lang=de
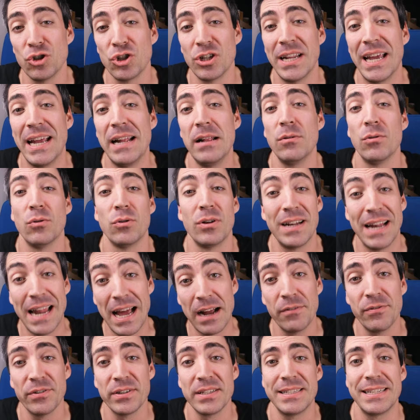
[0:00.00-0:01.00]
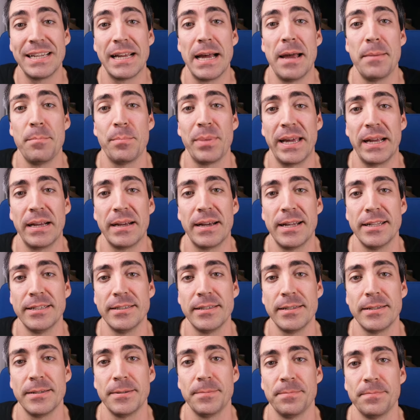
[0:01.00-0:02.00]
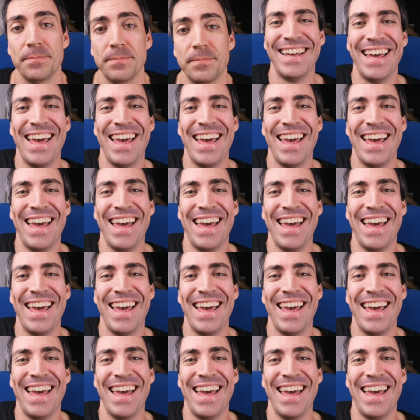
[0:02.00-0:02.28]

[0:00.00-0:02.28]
schnell und langfristig einprägen kannst.